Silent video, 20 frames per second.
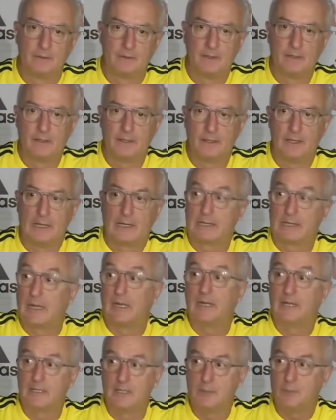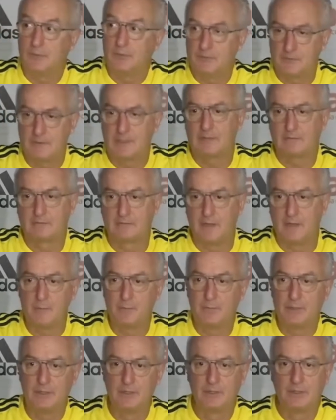é, aquela equipe será
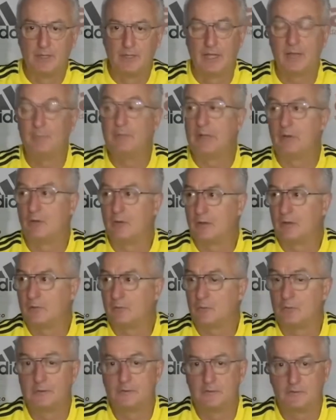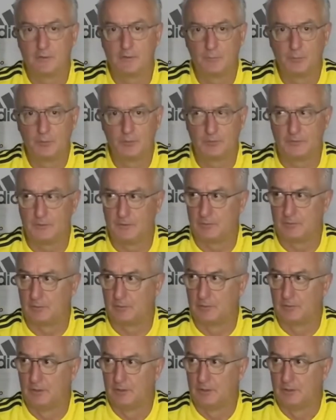sempre a melhor condição possível.